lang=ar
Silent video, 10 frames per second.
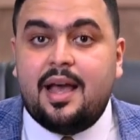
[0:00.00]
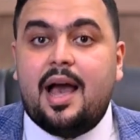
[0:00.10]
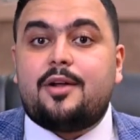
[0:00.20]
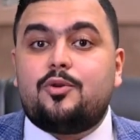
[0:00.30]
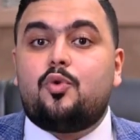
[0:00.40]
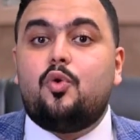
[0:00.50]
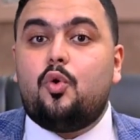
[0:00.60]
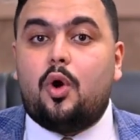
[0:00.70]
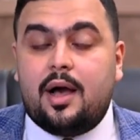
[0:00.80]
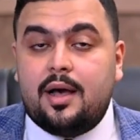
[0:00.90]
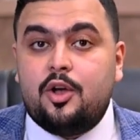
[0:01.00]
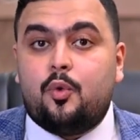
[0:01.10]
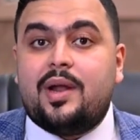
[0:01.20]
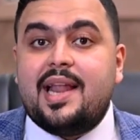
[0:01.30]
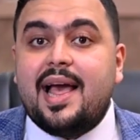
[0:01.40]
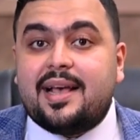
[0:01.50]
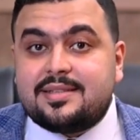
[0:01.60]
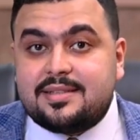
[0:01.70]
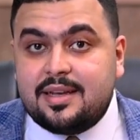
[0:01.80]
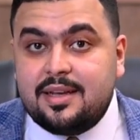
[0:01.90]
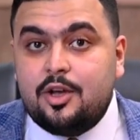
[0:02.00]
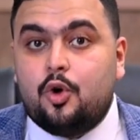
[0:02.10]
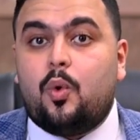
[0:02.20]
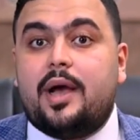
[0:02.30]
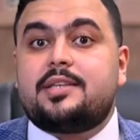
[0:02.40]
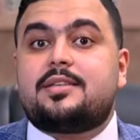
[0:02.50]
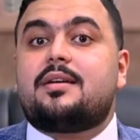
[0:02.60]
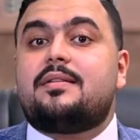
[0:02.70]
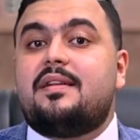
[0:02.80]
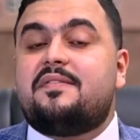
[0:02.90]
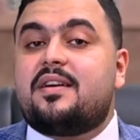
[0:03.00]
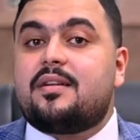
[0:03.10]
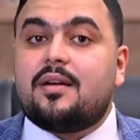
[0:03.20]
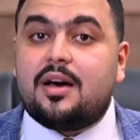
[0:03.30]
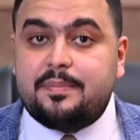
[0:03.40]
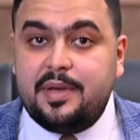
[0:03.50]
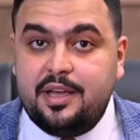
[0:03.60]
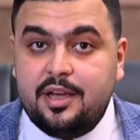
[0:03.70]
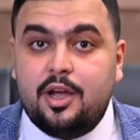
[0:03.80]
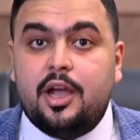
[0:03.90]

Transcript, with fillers: الرجوع والاخذ واثاره الفكر الغربي